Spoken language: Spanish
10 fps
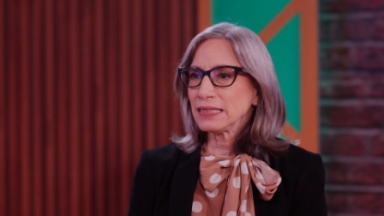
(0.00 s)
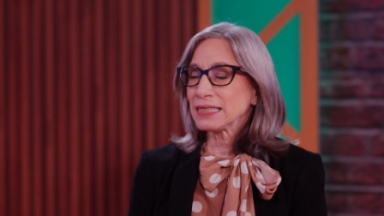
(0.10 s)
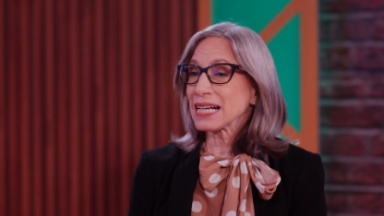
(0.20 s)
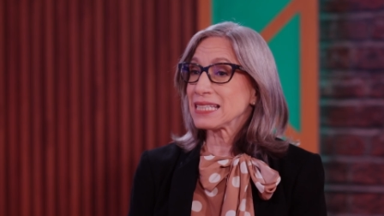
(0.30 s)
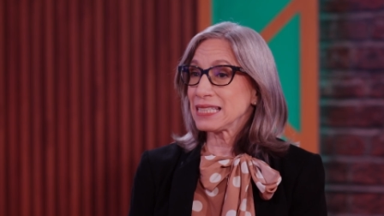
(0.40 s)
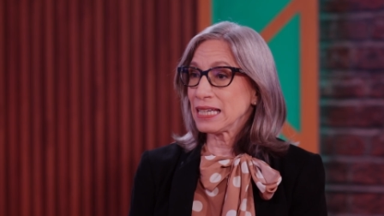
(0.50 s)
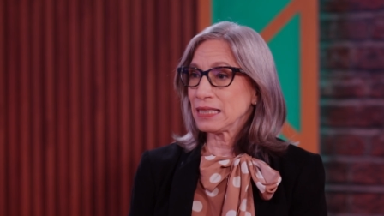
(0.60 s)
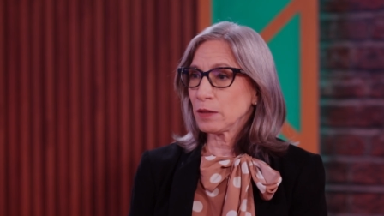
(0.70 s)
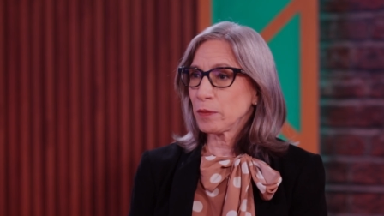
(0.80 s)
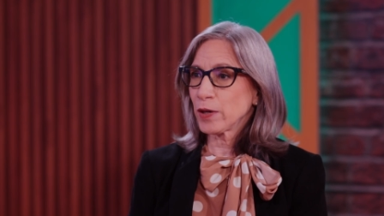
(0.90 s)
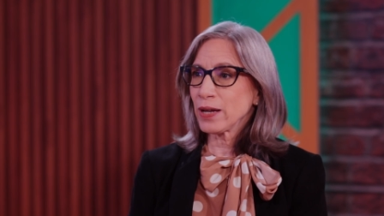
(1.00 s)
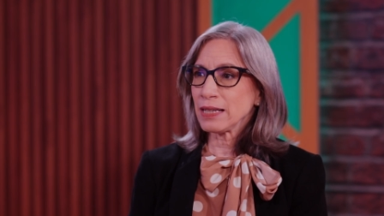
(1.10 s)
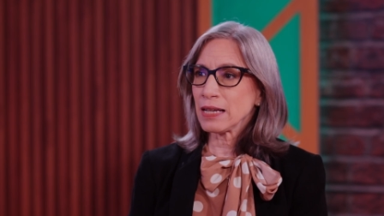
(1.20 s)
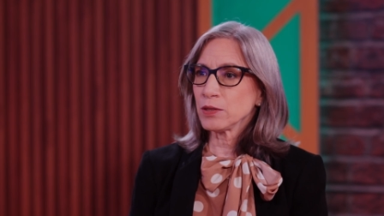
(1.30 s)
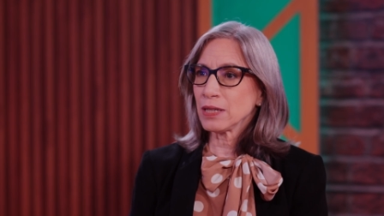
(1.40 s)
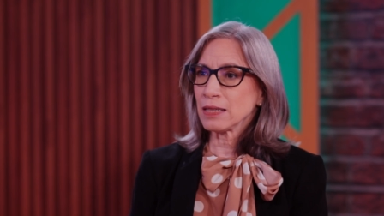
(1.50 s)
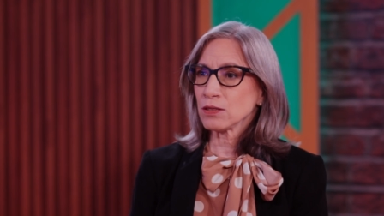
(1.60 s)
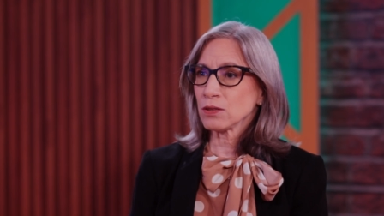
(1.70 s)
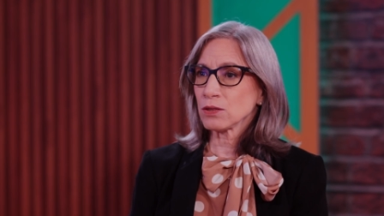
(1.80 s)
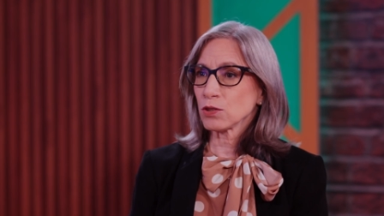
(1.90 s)
trasciende, pero ahí hay una
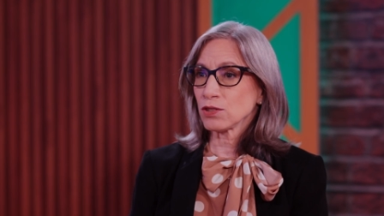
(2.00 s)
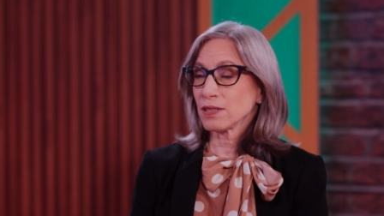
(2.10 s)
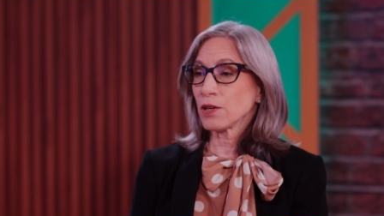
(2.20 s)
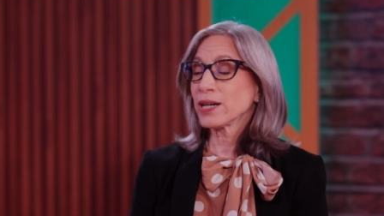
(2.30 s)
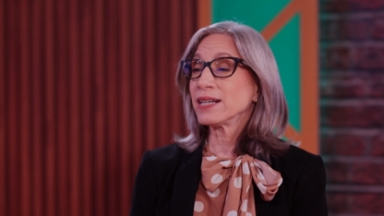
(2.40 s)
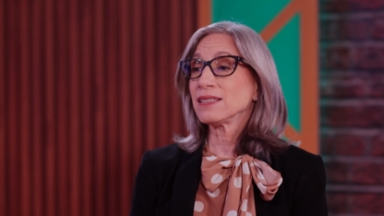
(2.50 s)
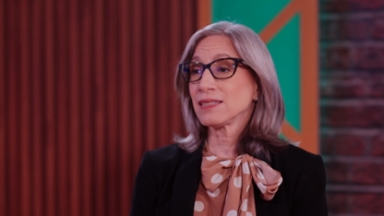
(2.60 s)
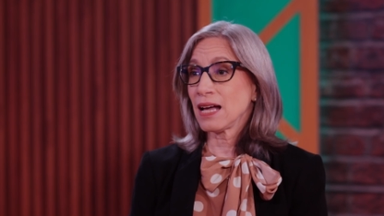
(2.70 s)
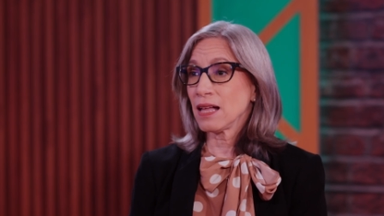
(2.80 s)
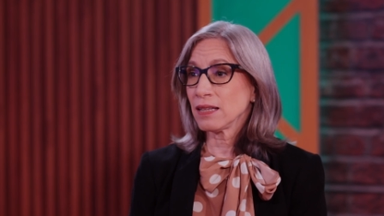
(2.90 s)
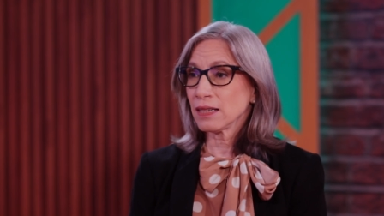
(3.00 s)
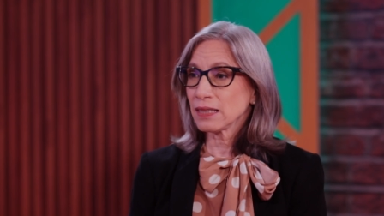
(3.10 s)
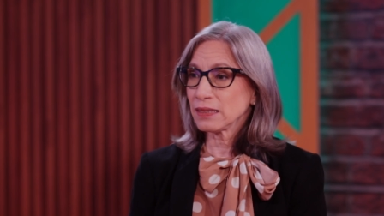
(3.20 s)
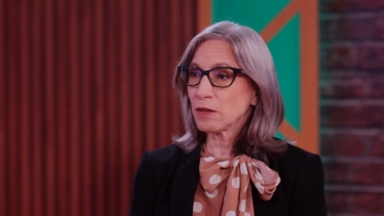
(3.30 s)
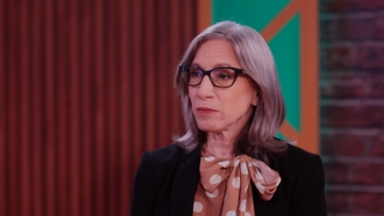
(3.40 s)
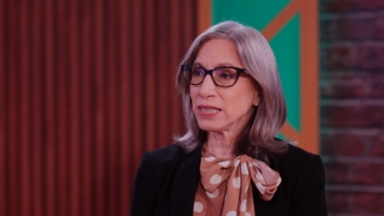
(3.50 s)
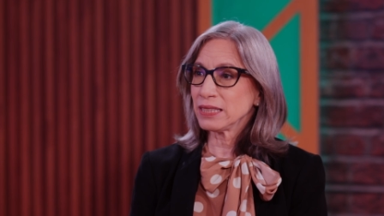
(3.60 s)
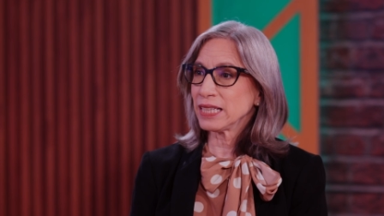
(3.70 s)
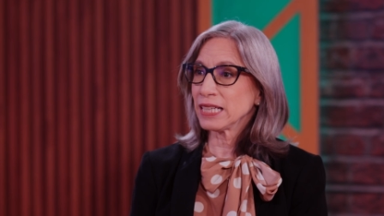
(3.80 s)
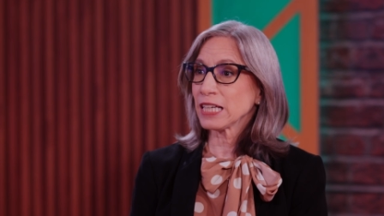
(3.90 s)
sociedad organizada que también
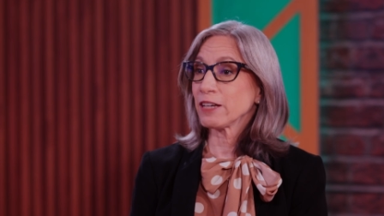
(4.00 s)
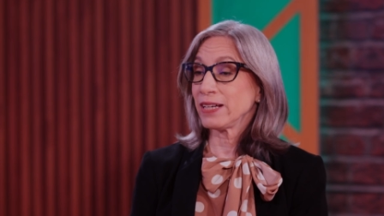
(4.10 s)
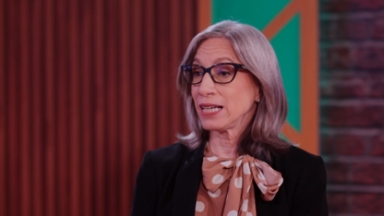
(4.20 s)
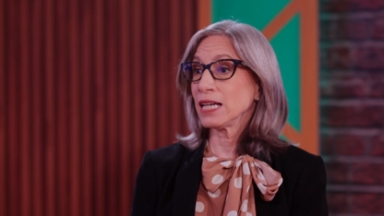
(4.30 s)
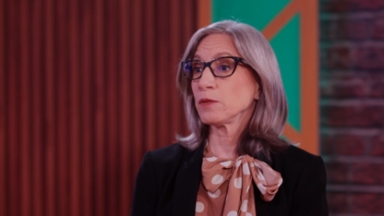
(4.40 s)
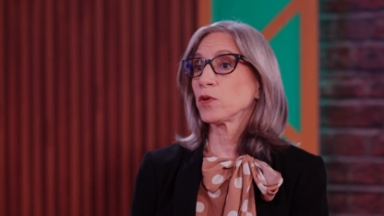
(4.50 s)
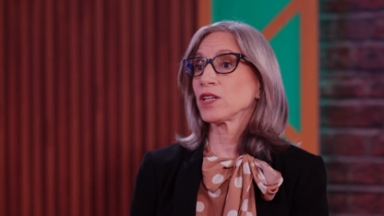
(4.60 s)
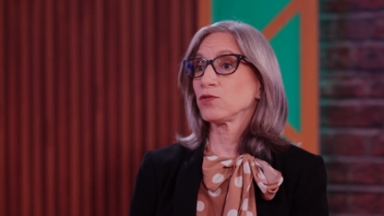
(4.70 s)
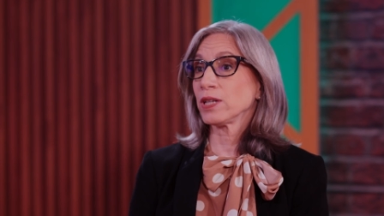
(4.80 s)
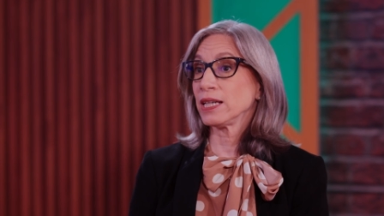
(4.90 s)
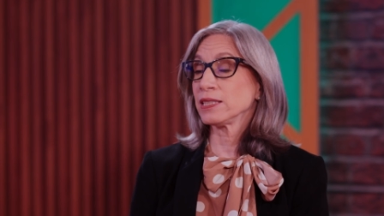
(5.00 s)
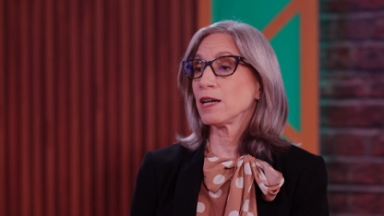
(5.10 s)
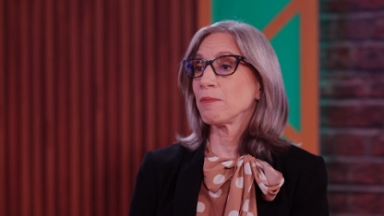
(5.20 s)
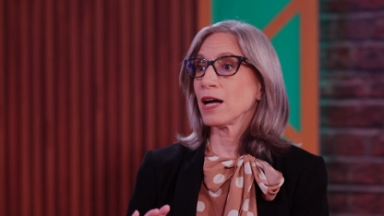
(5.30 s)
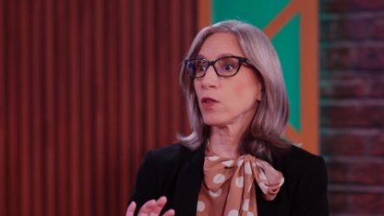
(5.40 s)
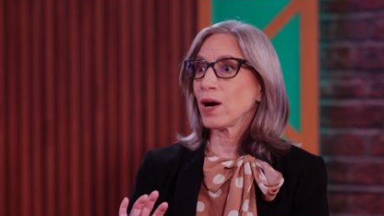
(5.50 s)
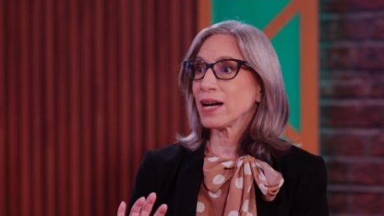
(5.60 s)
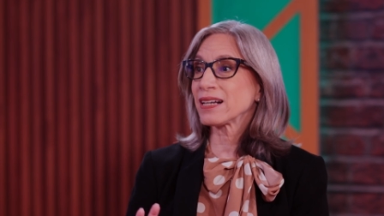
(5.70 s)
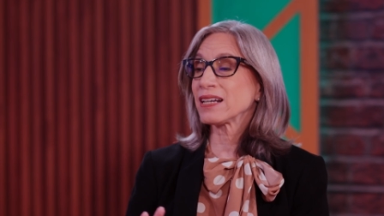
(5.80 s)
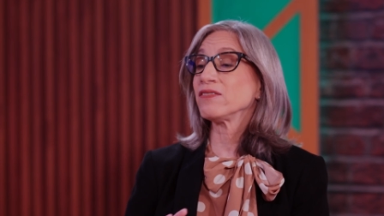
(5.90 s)
tiene que velar y por eso es el llamado a
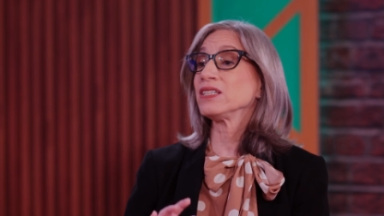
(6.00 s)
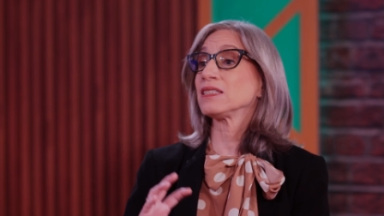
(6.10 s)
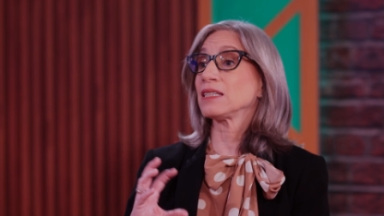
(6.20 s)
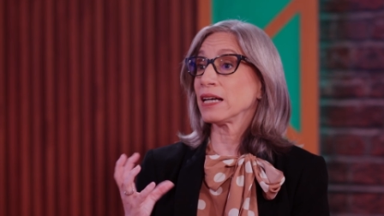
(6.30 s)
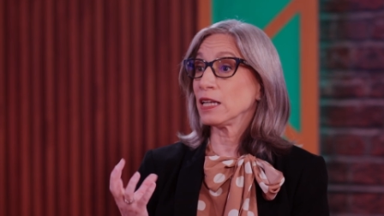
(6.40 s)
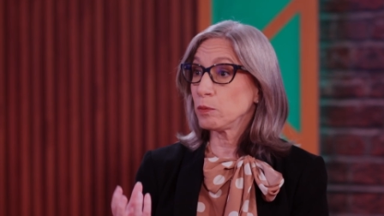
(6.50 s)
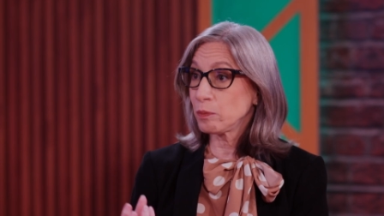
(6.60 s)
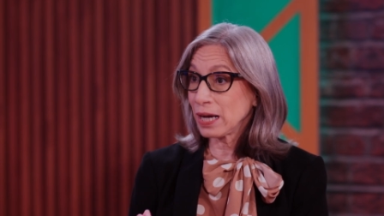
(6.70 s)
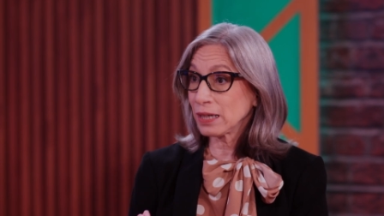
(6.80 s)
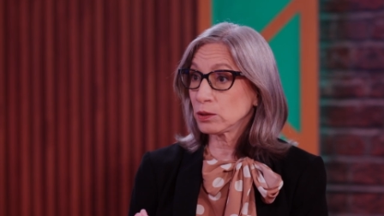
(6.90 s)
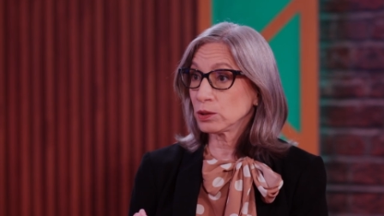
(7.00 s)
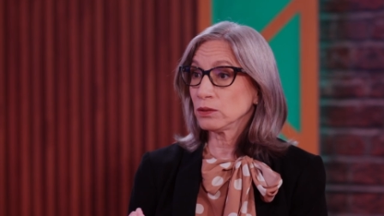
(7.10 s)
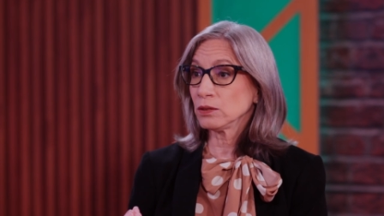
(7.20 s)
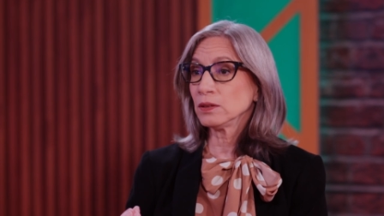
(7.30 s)
revisar el pacto